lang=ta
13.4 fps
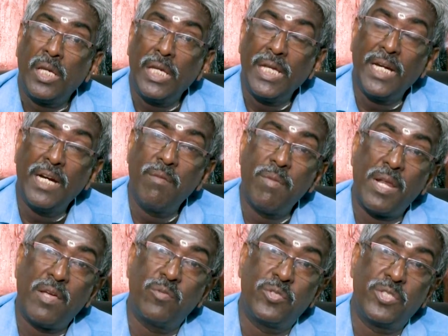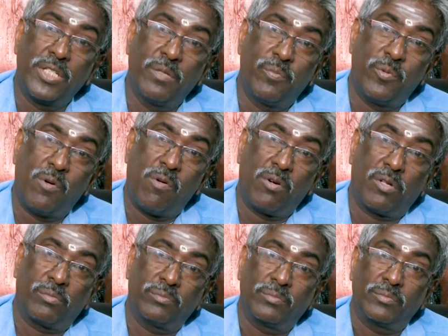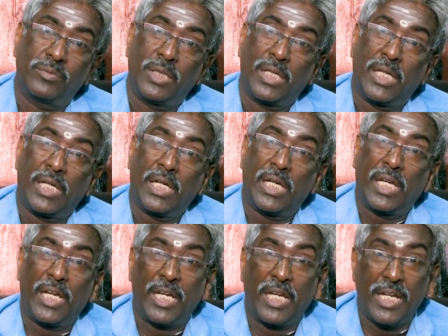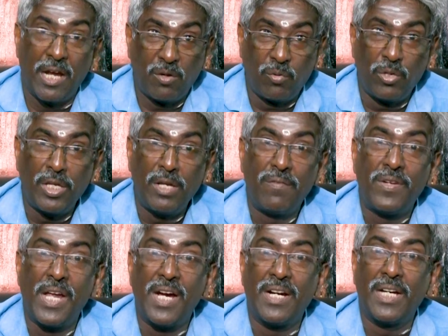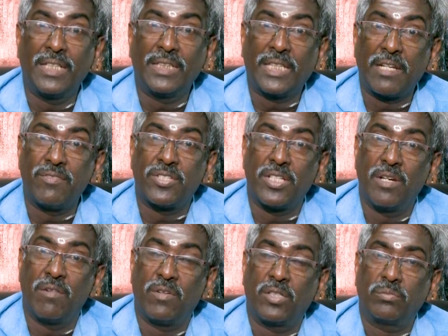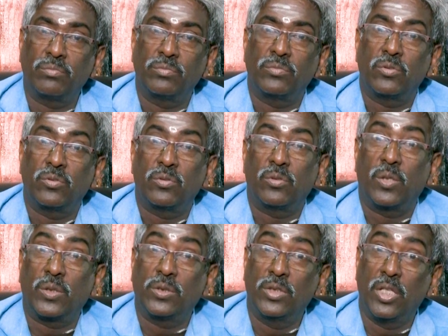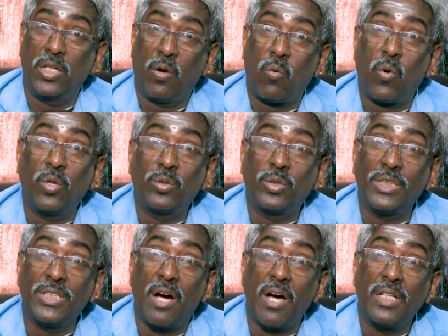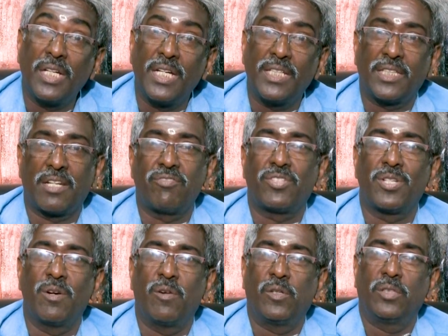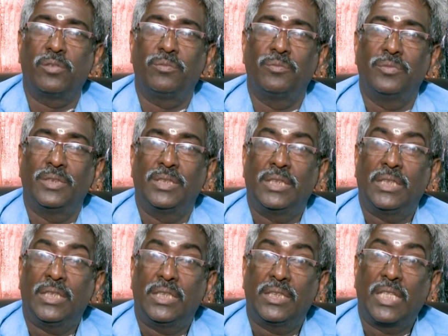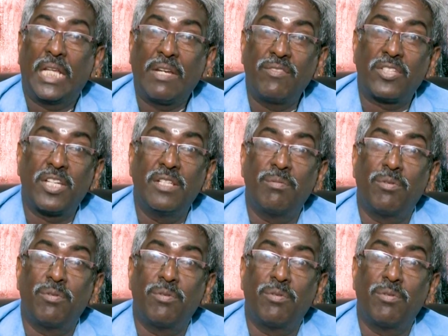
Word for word: நீங்கள் மலை உச்சிக்கு போகணும் எனக்குரிய விலங்க தெரிவு செய்ய வேணும் அது நல்ல கொளுத்த யானையாக தெரிவு செய்ய வேண்டும் தெரிவு செய்து